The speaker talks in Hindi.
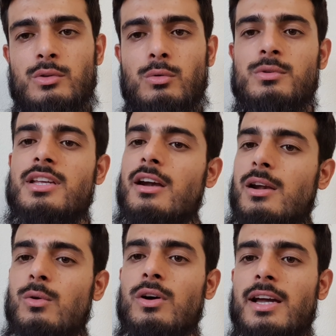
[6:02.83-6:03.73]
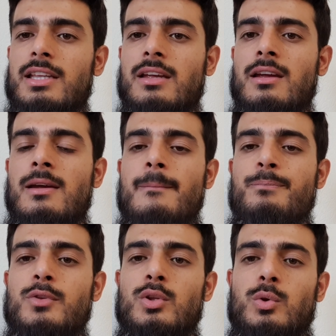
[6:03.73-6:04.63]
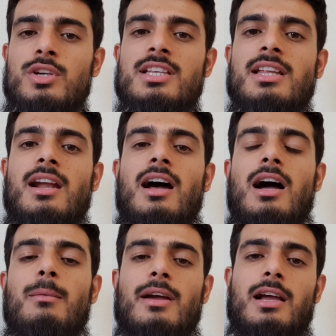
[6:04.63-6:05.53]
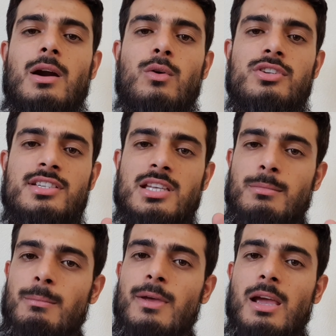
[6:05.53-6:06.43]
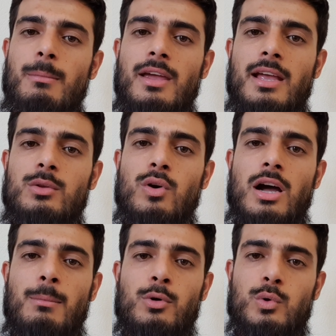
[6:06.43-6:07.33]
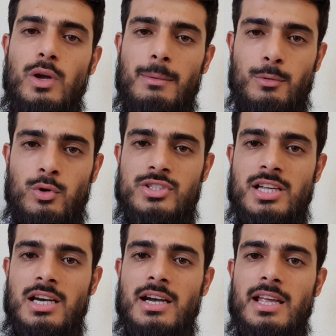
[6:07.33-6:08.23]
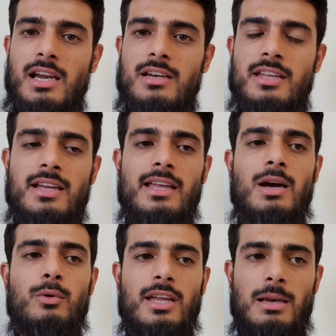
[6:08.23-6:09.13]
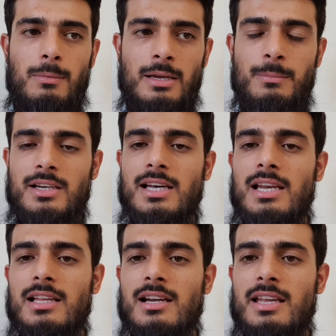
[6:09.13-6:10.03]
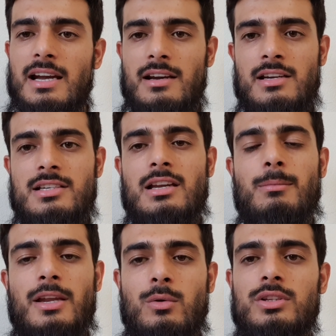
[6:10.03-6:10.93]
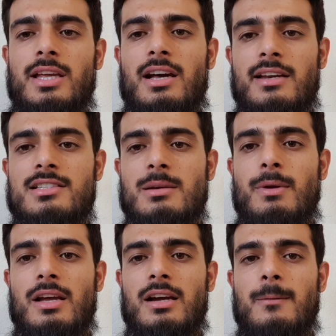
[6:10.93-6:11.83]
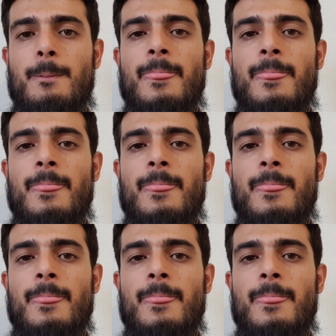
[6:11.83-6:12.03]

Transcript: थे तो मुझे रिटर्न हो गए थे तो इसी तरह आपका अकाउंट जिस भी बैंक में है तो आप उनको अप्रोच कर ले डायरेक्ट ठीक है या उनके हेल्पलाइन पर कॉल कर दे इंटरनेशनल हेल्पलाइन होता है हर किसी बैंक का